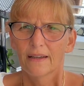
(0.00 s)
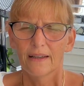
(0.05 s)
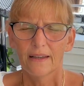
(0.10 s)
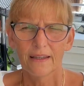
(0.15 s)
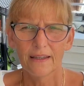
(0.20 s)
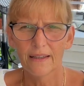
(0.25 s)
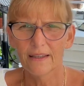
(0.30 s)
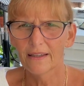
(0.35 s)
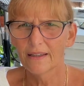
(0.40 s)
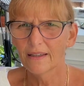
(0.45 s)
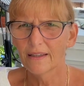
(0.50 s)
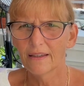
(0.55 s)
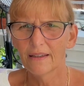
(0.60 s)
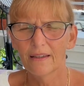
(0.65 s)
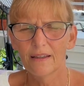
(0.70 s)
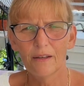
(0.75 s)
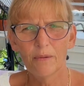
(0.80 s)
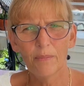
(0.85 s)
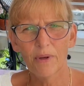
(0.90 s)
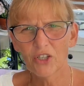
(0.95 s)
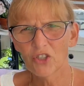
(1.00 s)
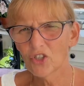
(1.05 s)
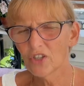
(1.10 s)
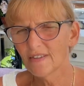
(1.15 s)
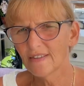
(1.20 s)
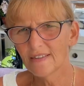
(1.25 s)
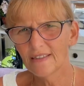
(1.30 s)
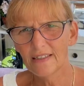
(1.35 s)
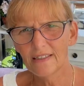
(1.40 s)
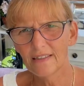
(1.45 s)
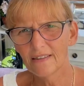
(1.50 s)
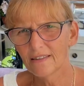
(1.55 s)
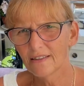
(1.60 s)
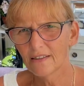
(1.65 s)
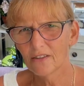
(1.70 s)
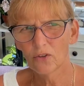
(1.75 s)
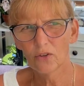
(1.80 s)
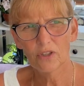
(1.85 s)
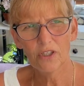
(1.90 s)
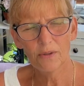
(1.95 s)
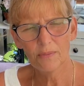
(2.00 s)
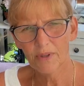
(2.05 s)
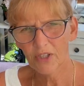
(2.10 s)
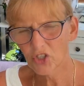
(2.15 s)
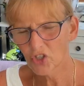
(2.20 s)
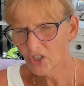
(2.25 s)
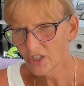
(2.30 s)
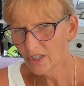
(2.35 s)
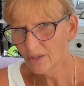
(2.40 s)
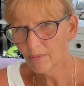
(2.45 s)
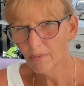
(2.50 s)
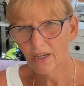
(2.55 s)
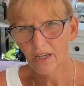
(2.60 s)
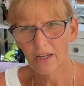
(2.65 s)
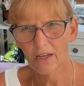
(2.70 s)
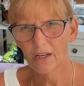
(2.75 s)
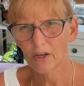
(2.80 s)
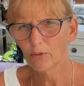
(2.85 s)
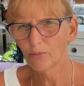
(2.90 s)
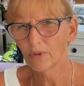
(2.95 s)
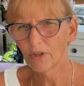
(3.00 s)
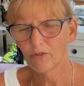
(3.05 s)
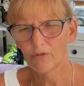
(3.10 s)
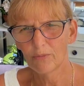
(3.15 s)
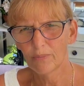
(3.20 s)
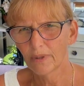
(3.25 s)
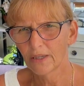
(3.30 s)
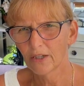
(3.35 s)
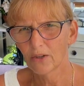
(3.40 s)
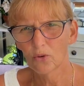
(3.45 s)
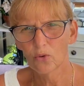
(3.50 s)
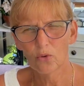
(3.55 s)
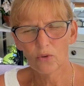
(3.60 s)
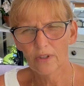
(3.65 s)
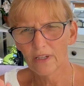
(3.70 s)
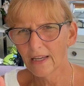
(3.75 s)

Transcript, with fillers: Äh, in manchen Cities sind noch nicht mal Schirme erlaubt auf dem Balkon.